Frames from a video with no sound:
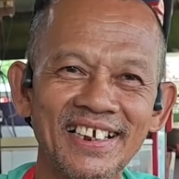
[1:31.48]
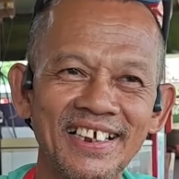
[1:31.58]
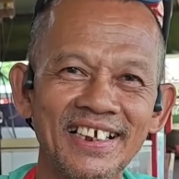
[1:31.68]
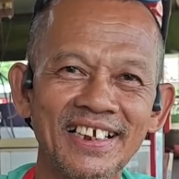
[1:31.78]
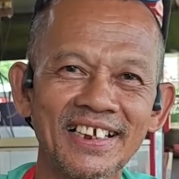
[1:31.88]
คั
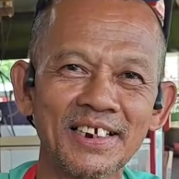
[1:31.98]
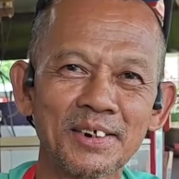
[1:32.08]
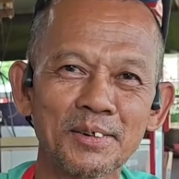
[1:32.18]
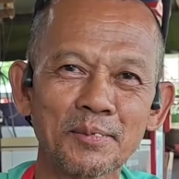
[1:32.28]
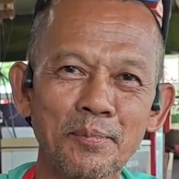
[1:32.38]
นนั้นไป
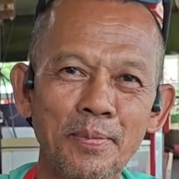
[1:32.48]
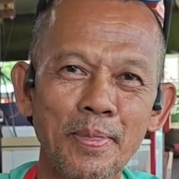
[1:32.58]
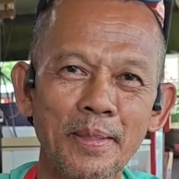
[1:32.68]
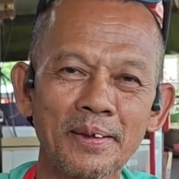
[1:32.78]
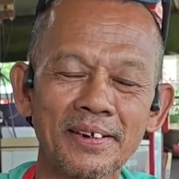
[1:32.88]
จบ
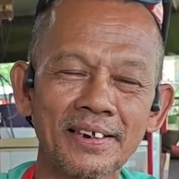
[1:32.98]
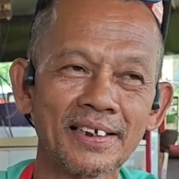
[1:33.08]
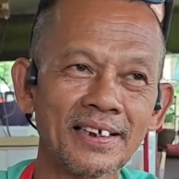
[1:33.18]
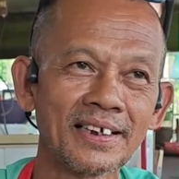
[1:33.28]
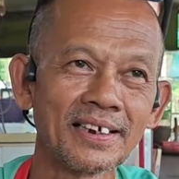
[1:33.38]
ท่าไหน
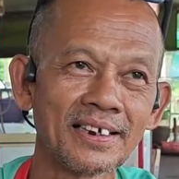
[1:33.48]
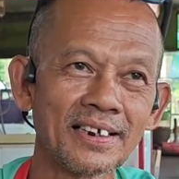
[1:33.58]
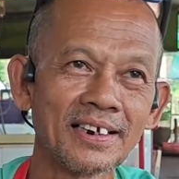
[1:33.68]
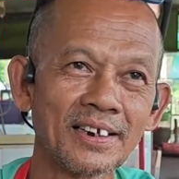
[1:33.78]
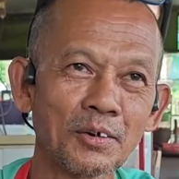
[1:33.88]

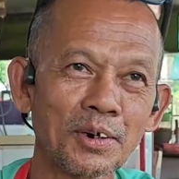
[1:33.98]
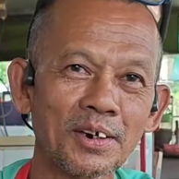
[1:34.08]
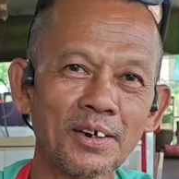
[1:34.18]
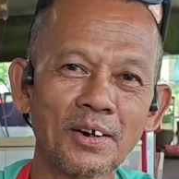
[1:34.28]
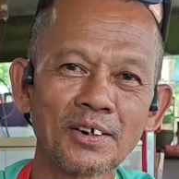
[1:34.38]

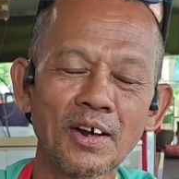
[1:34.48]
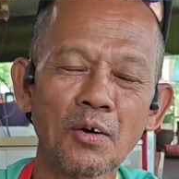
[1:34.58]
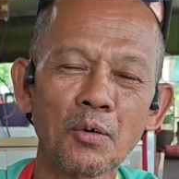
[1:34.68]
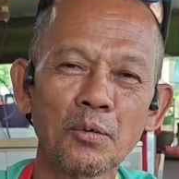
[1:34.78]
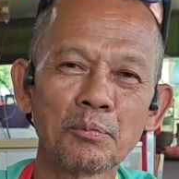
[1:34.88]
รถ
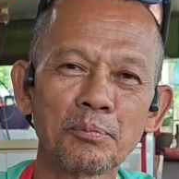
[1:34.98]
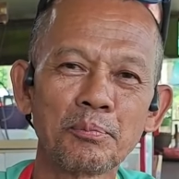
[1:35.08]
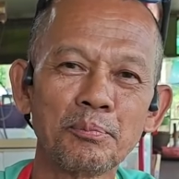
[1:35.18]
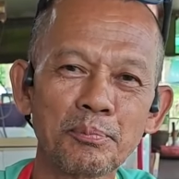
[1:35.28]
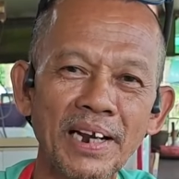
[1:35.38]
เขา
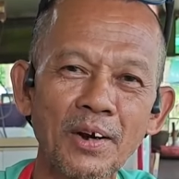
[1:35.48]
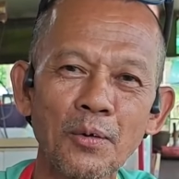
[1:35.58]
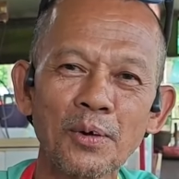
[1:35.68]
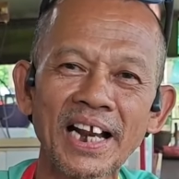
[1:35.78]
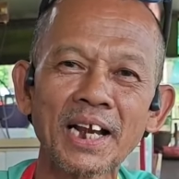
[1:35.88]
ไปล
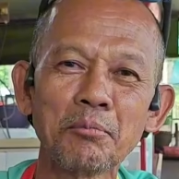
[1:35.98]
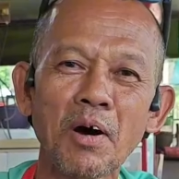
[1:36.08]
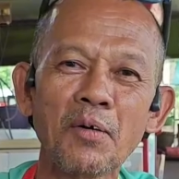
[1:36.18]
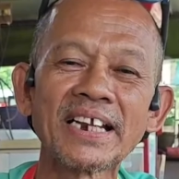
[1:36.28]
งเล่นบ่อ